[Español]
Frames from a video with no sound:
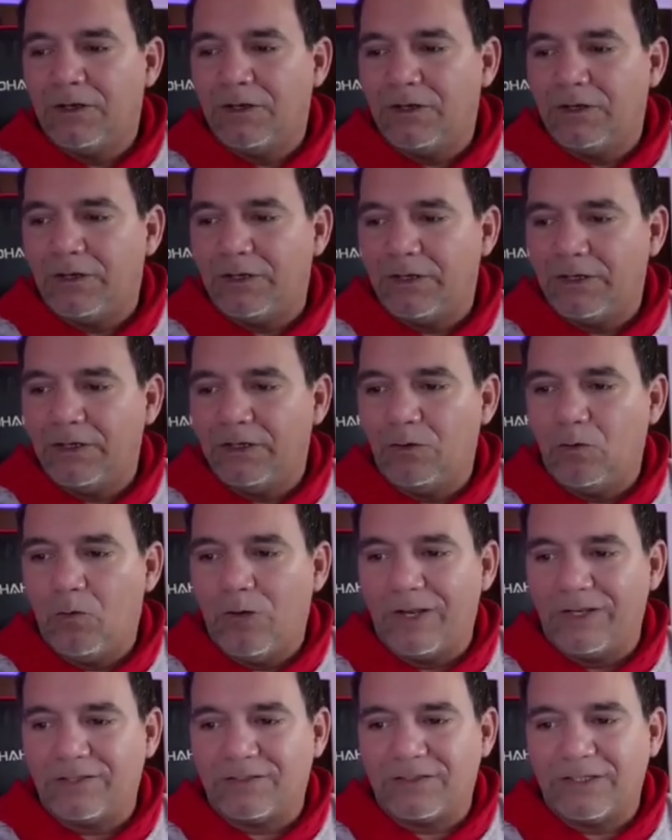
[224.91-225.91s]
Eh,
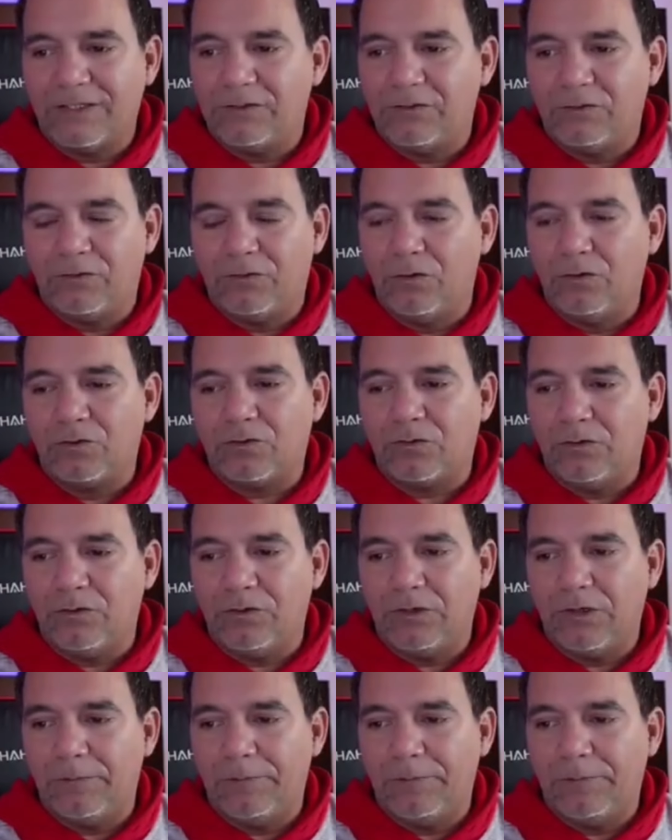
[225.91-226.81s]
WhatsApp incluso le,